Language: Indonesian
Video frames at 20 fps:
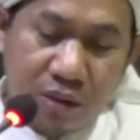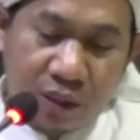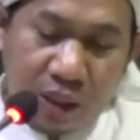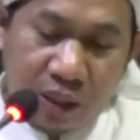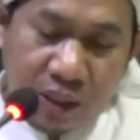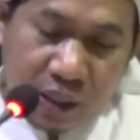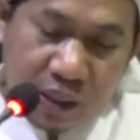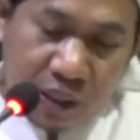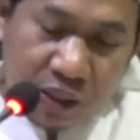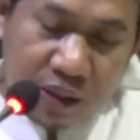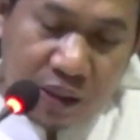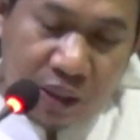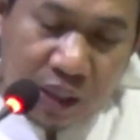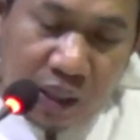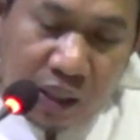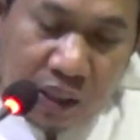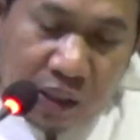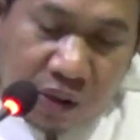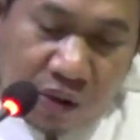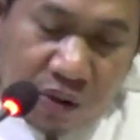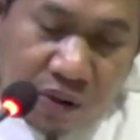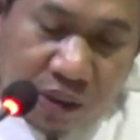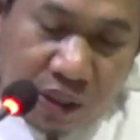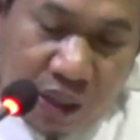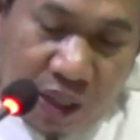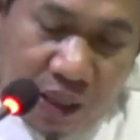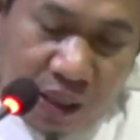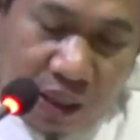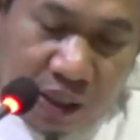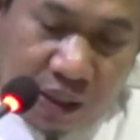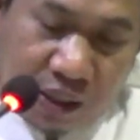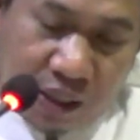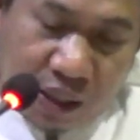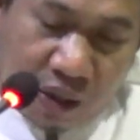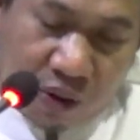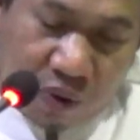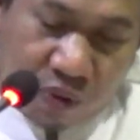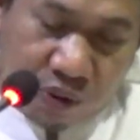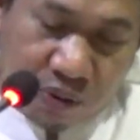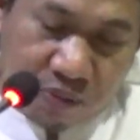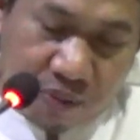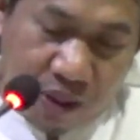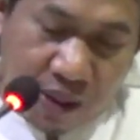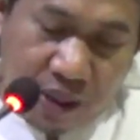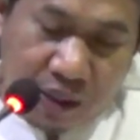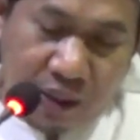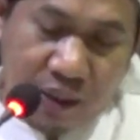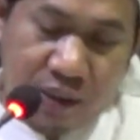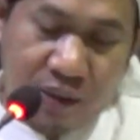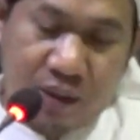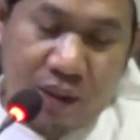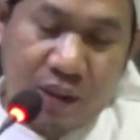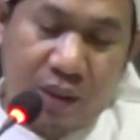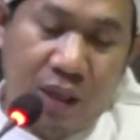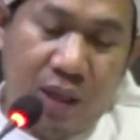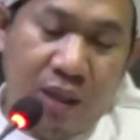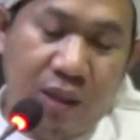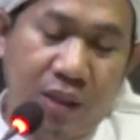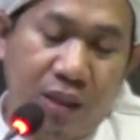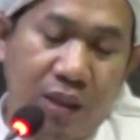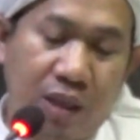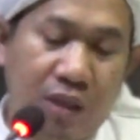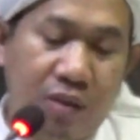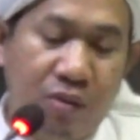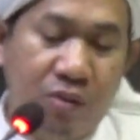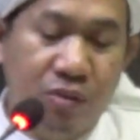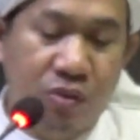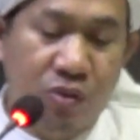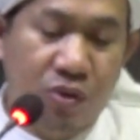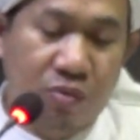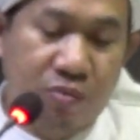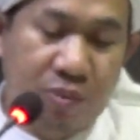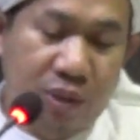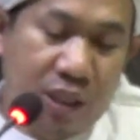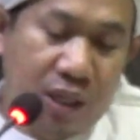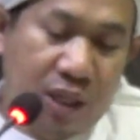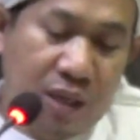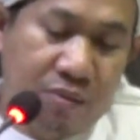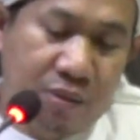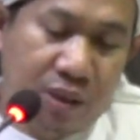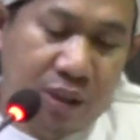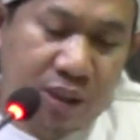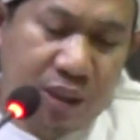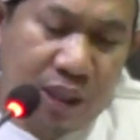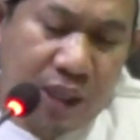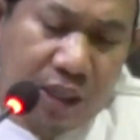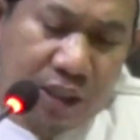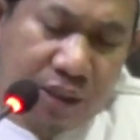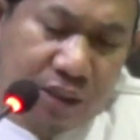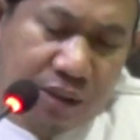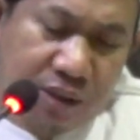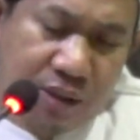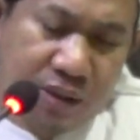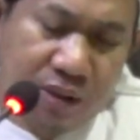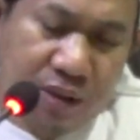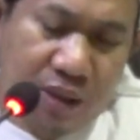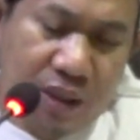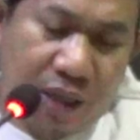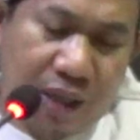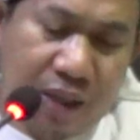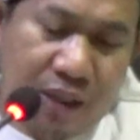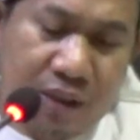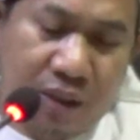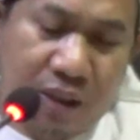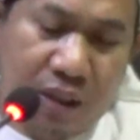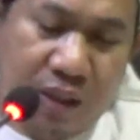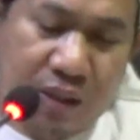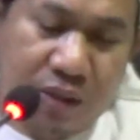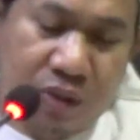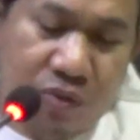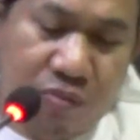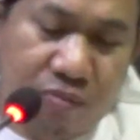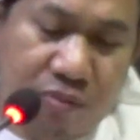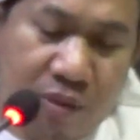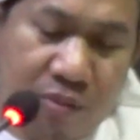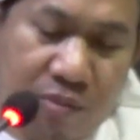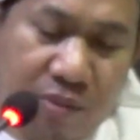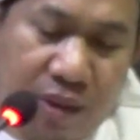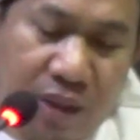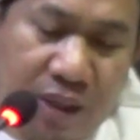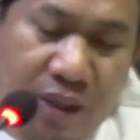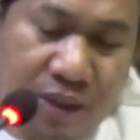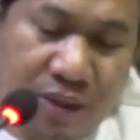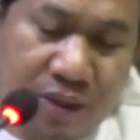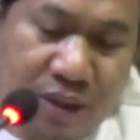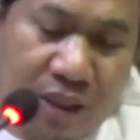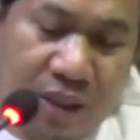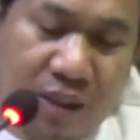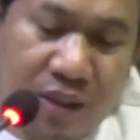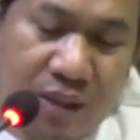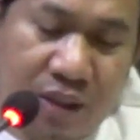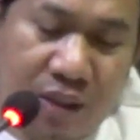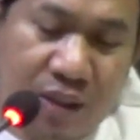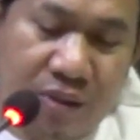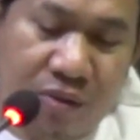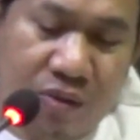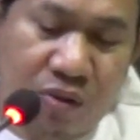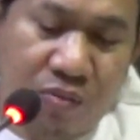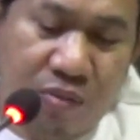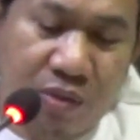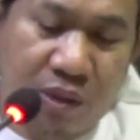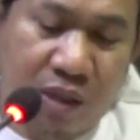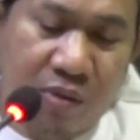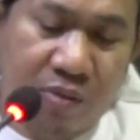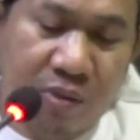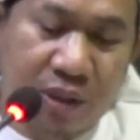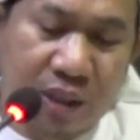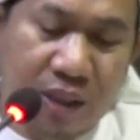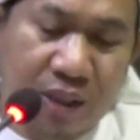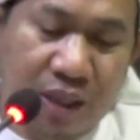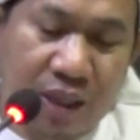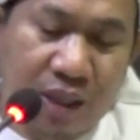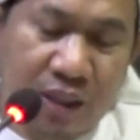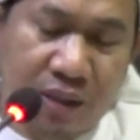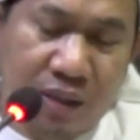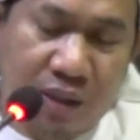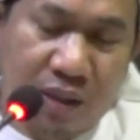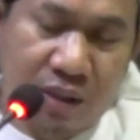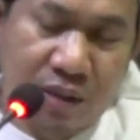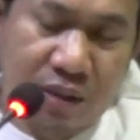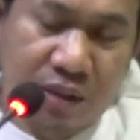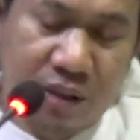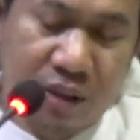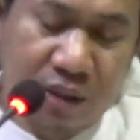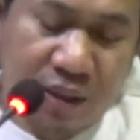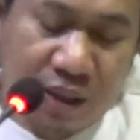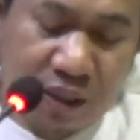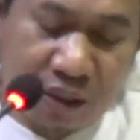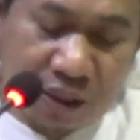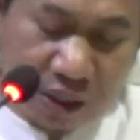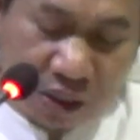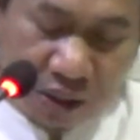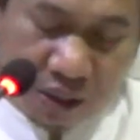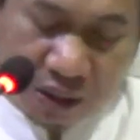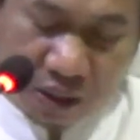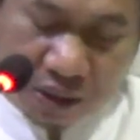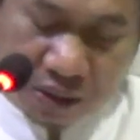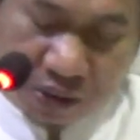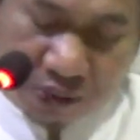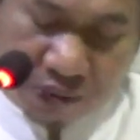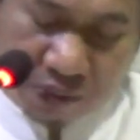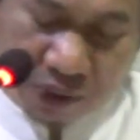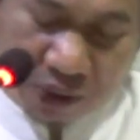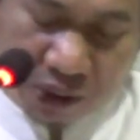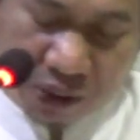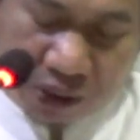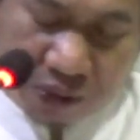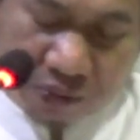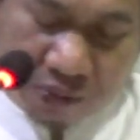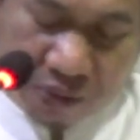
ini li inqazi nahwi malin kadzalika untuk menyelamatkan harta seumpama harta ya untuk menyelamatkan harta kadzalika seperti